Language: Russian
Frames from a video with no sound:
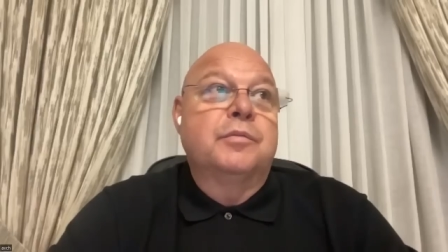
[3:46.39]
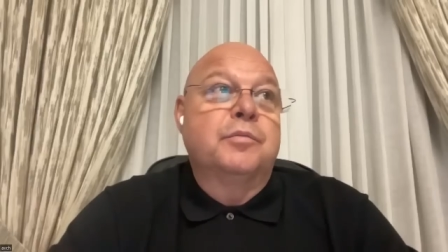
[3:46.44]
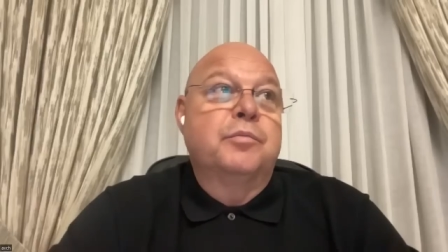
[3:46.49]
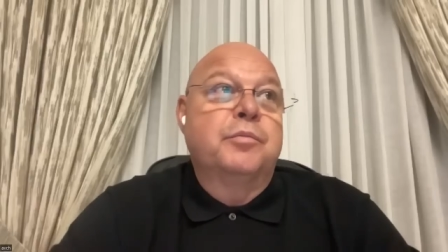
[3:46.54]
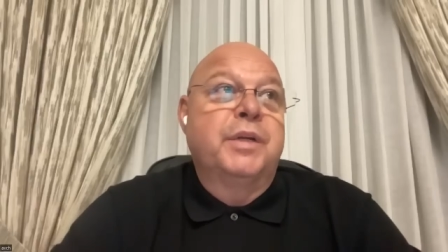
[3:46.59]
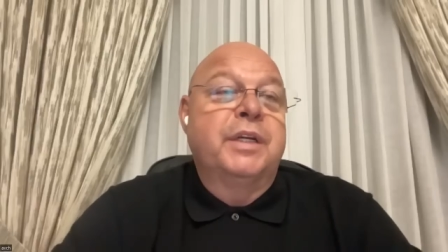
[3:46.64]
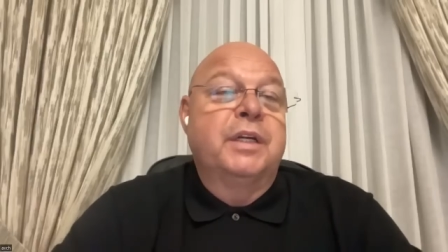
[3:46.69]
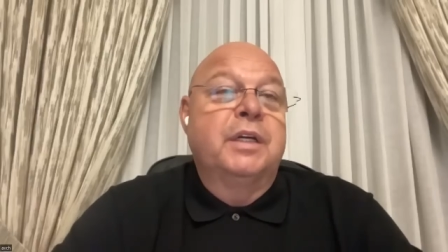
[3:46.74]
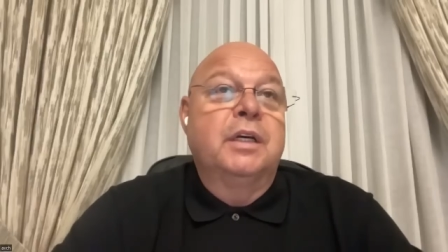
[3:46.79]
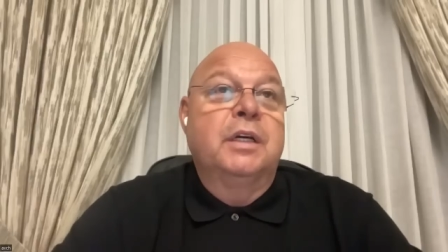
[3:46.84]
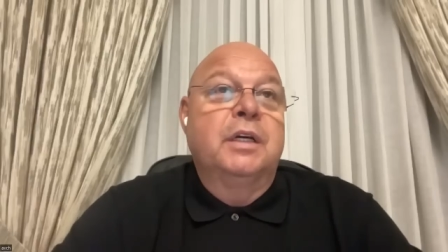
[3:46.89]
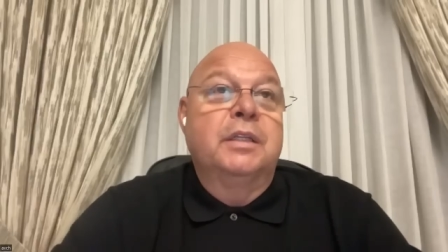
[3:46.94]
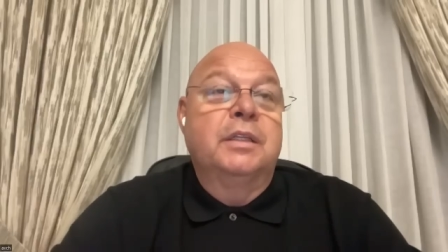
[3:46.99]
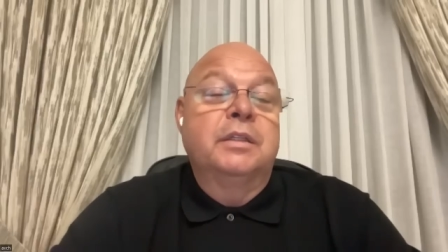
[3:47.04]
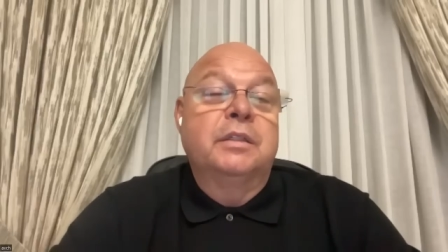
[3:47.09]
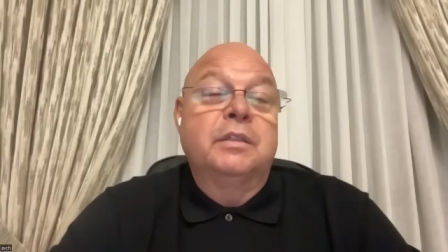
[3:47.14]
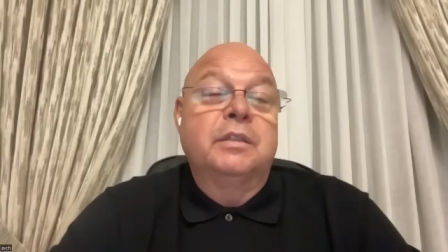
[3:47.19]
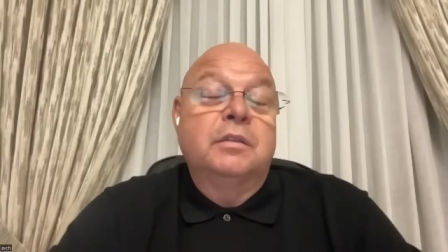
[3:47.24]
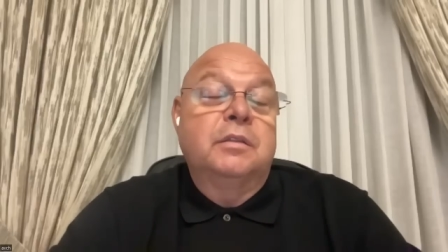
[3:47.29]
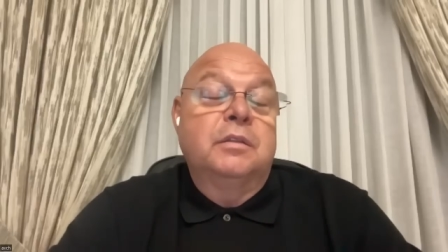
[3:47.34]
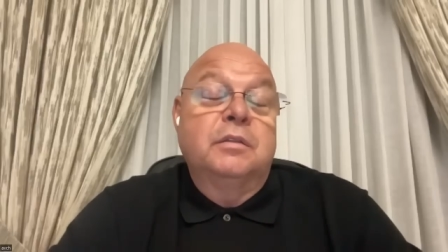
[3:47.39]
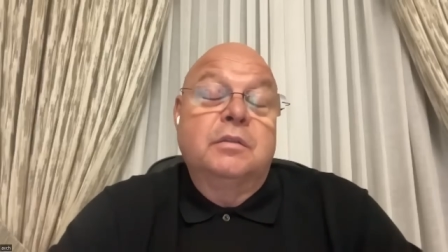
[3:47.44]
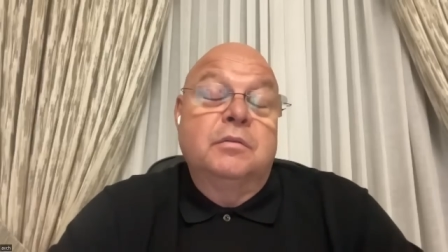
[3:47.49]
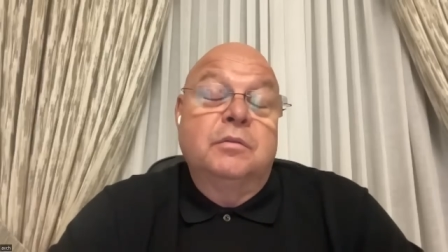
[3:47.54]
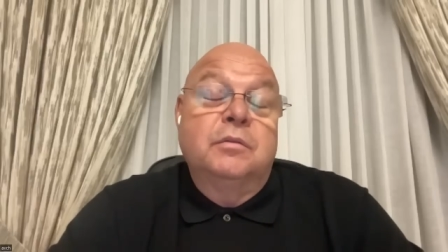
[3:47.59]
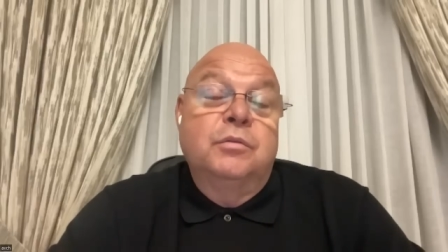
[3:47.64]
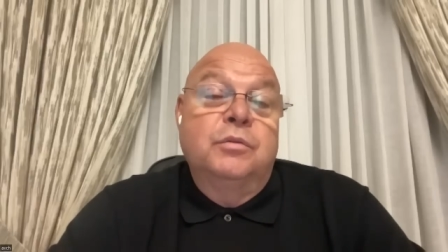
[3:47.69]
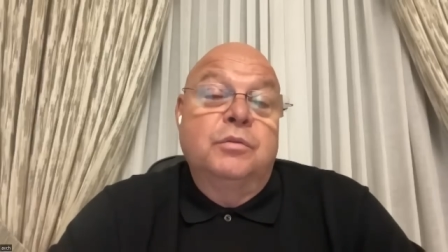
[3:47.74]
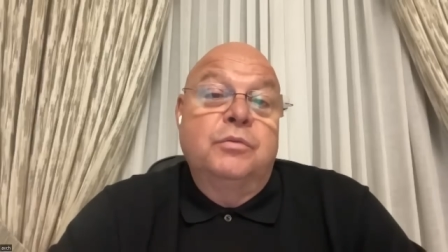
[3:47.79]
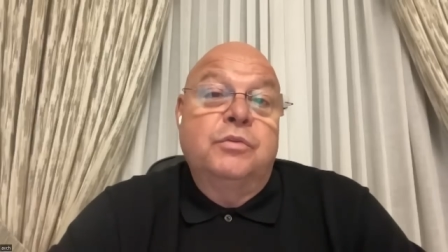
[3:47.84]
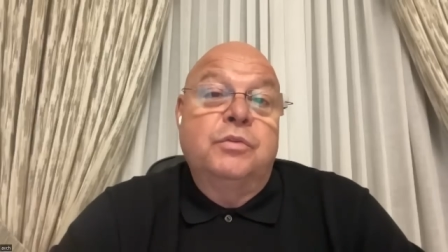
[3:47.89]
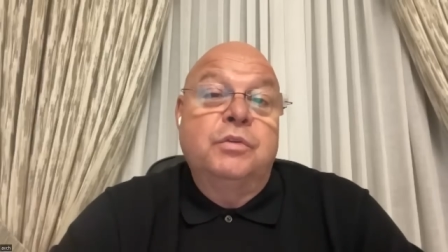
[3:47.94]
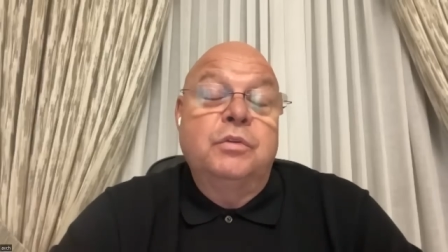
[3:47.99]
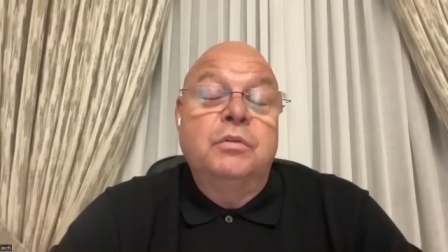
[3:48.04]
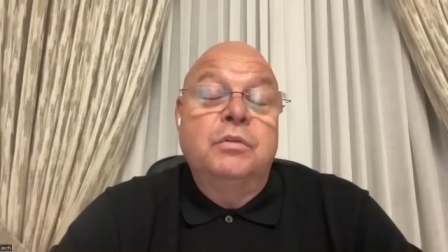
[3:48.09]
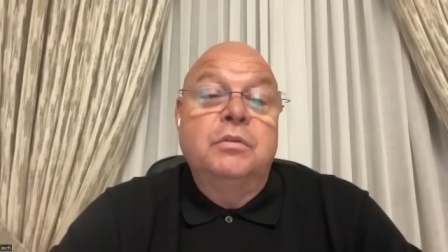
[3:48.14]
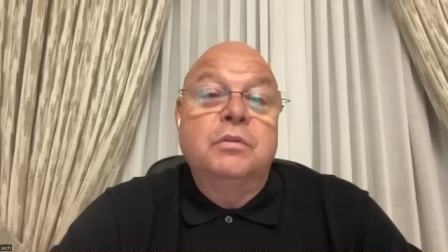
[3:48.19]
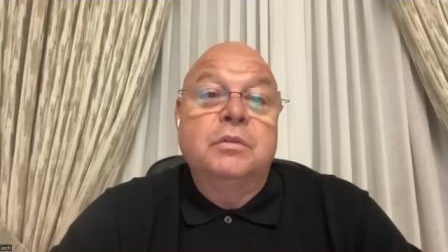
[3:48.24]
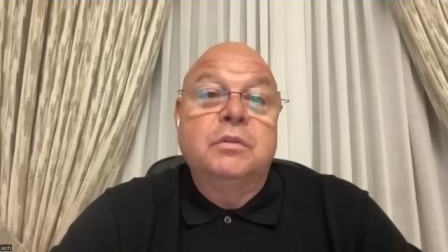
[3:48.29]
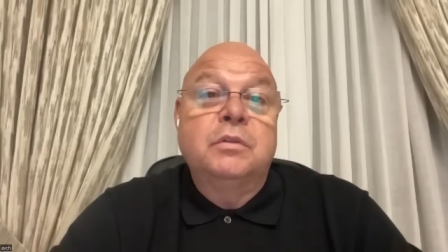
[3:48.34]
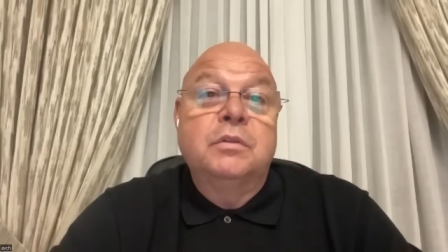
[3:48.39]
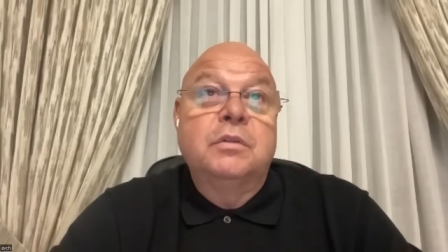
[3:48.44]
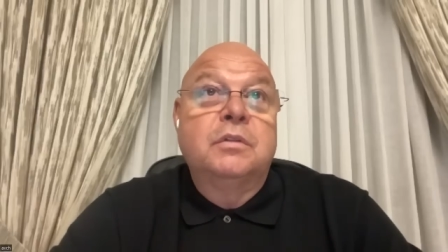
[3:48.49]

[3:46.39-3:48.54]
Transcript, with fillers: бригады. Ну и все.